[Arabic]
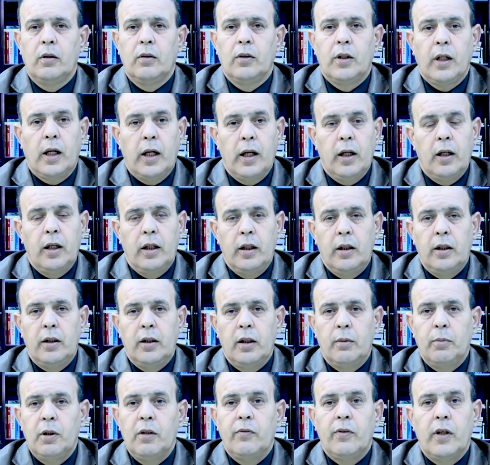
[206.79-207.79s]
تعال إلى
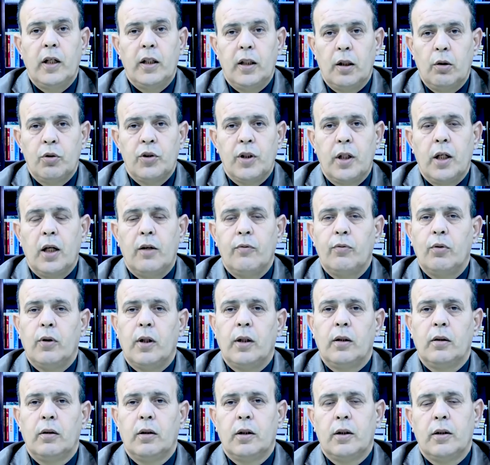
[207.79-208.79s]
النبي فإنه سيعفو
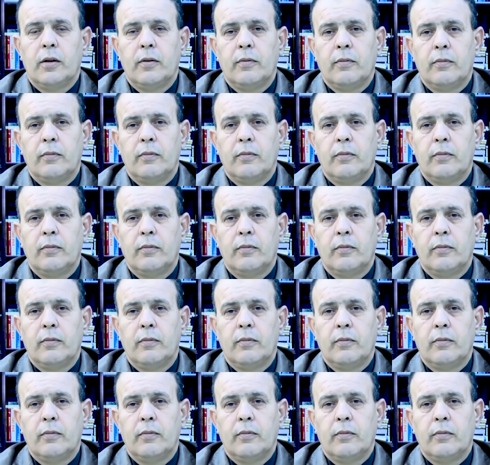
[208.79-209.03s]
عنك